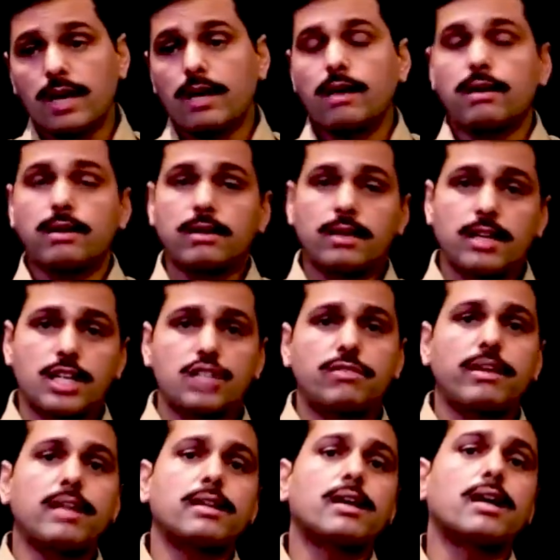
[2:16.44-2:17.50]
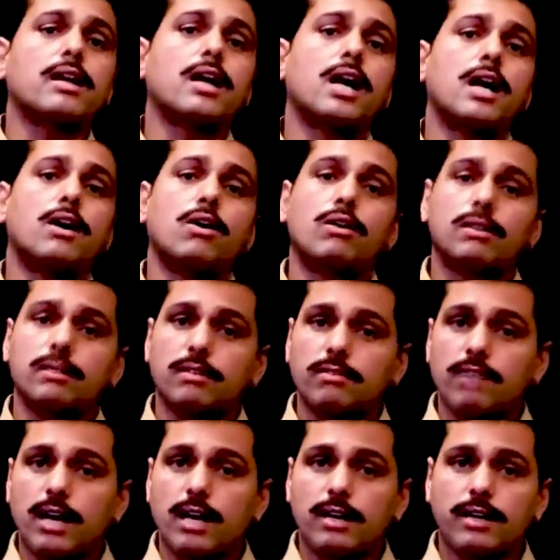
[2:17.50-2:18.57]
उसका खर्च वहन करना और
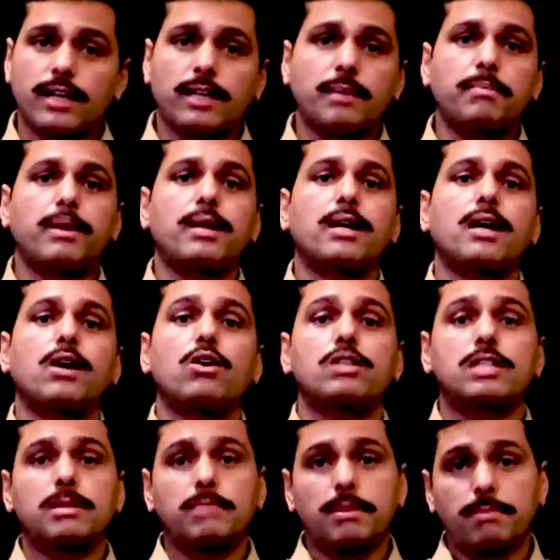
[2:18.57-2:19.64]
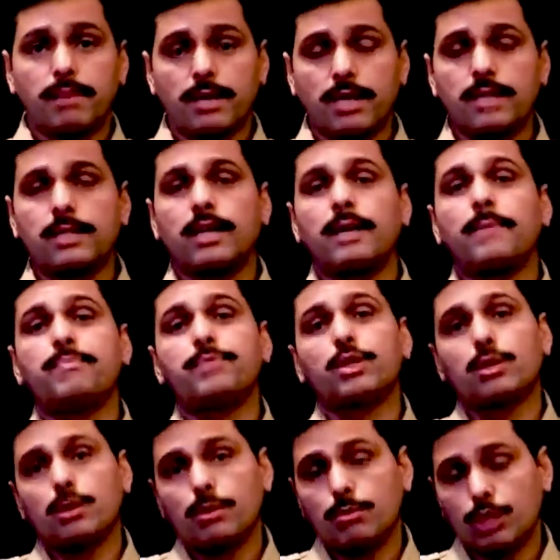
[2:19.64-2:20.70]
वहाँ रह कर पढ़ना हॉस्टल में पढ़ना था
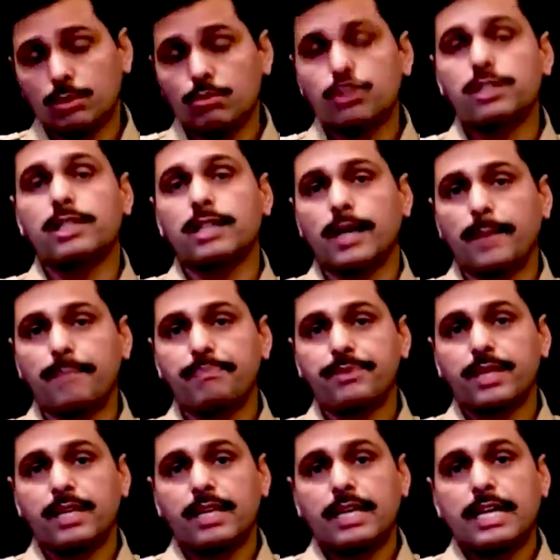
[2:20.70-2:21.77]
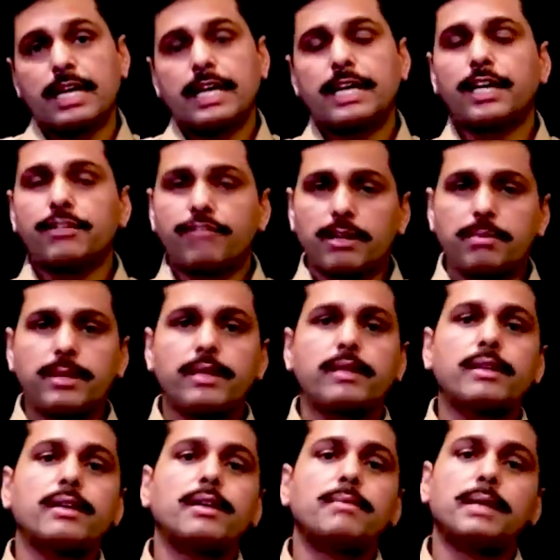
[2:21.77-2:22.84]
बहुत मुश्किल था लेकिन फिर
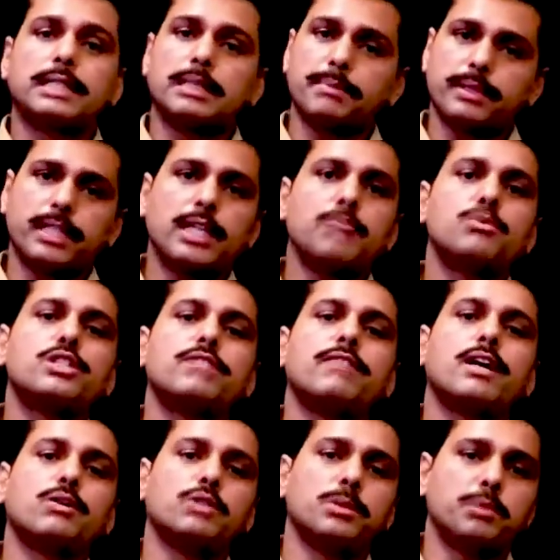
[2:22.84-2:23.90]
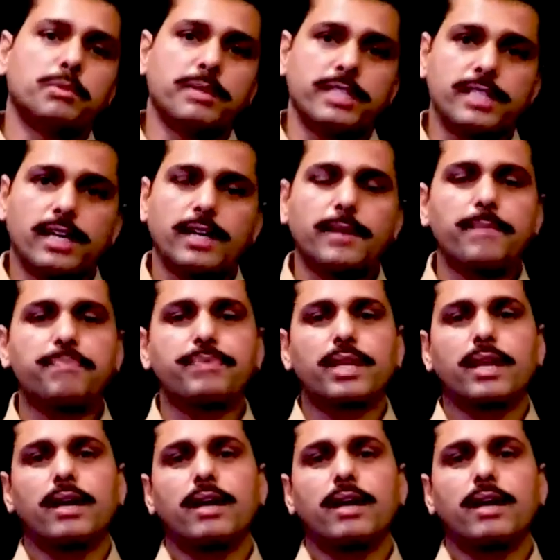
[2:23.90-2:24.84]
भी माता पिता ने मुझे वहाँ उदयपुर भेजा